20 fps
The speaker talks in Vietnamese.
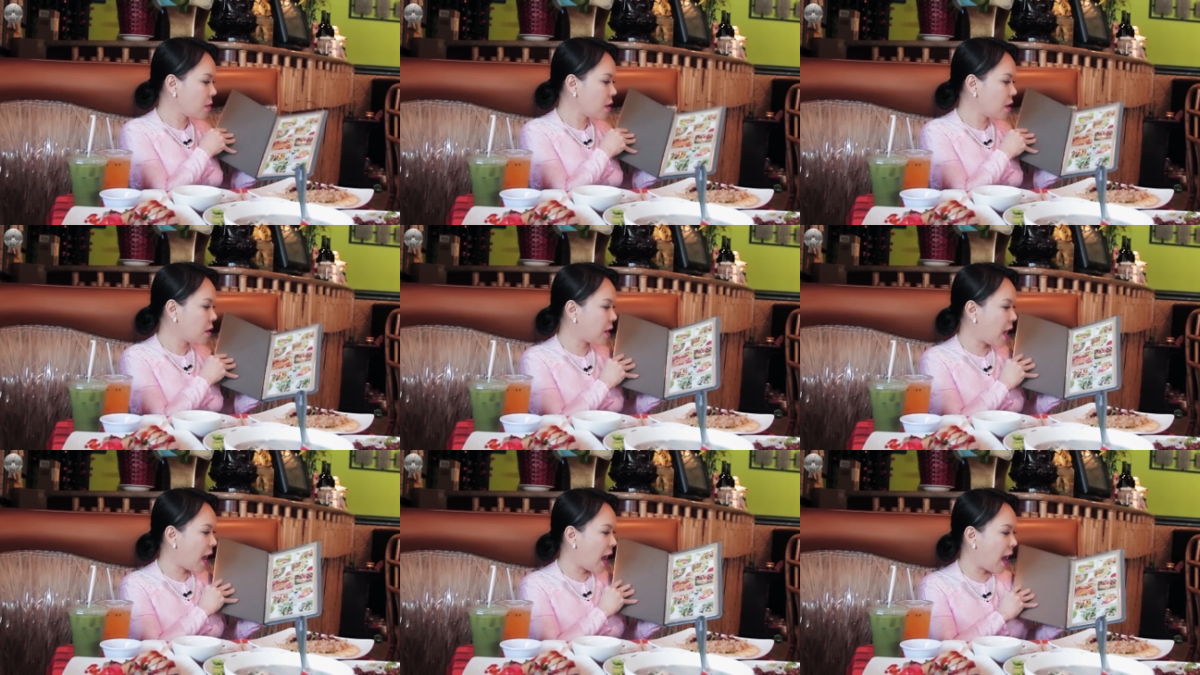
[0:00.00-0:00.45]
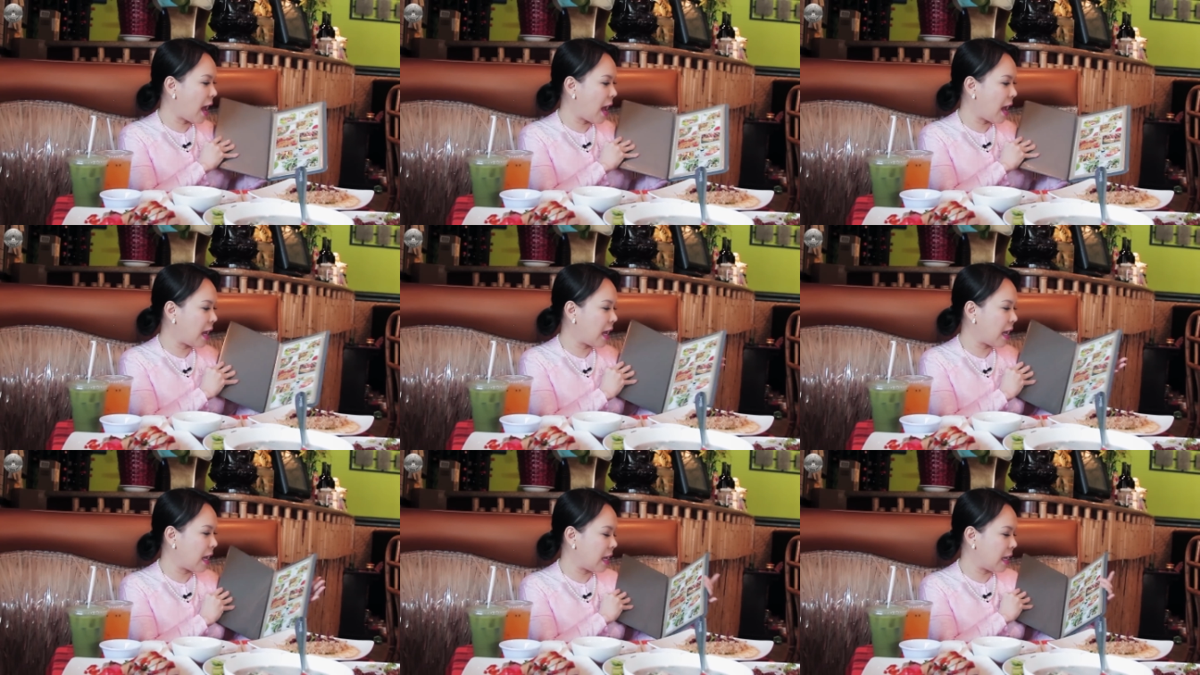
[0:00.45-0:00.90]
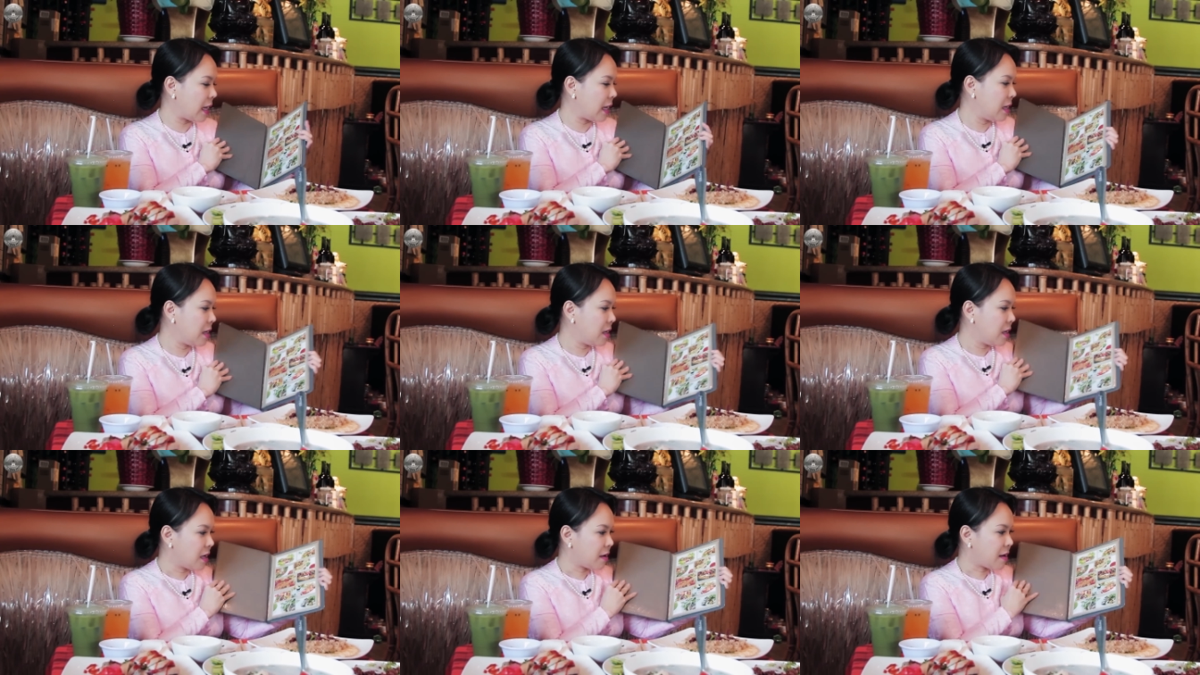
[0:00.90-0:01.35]
Đây,
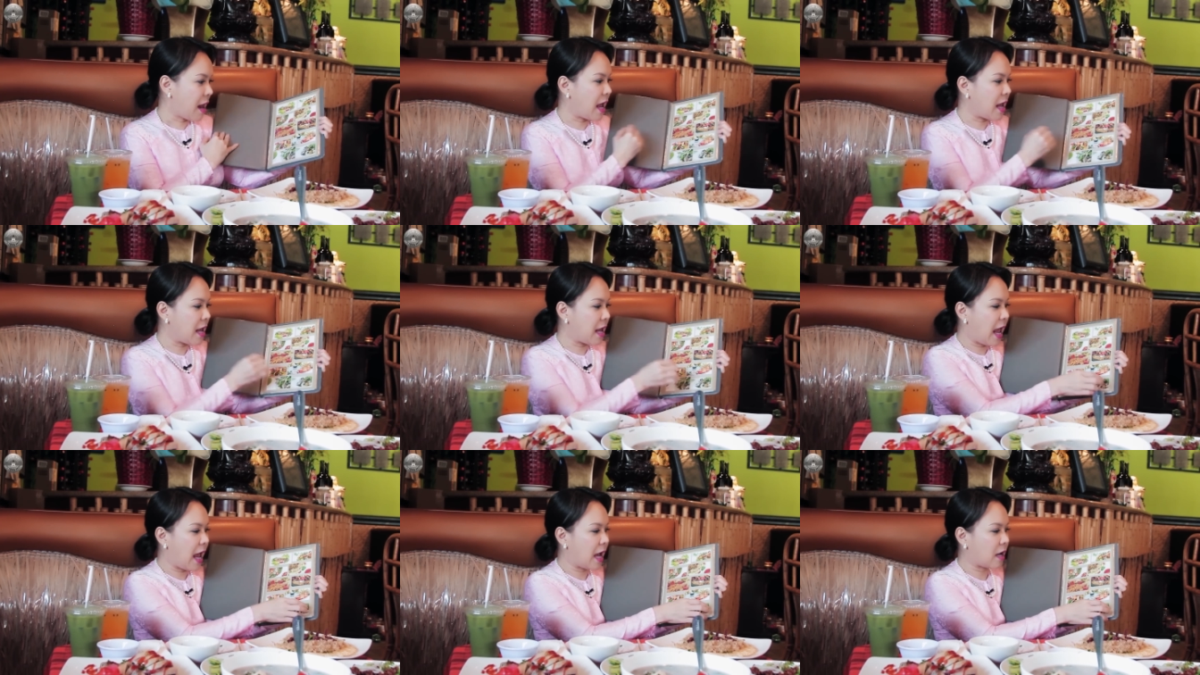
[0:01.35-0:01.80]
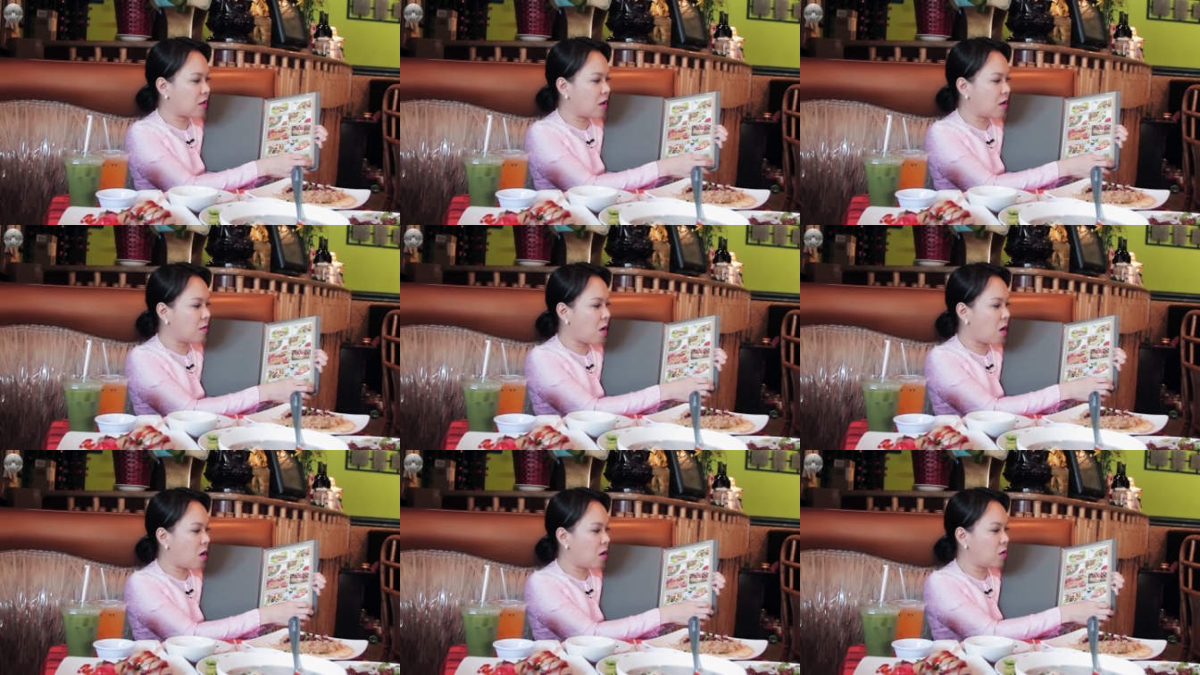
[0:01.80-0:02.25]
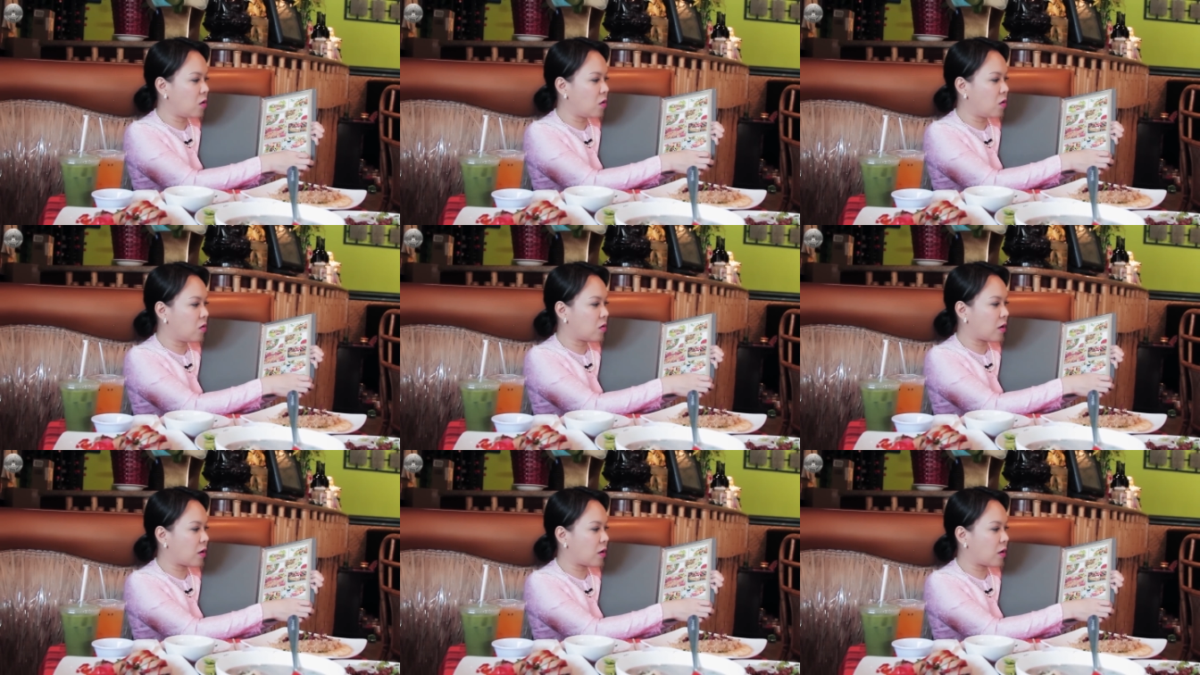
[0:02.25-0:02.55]
đầy nghẹt những món luôn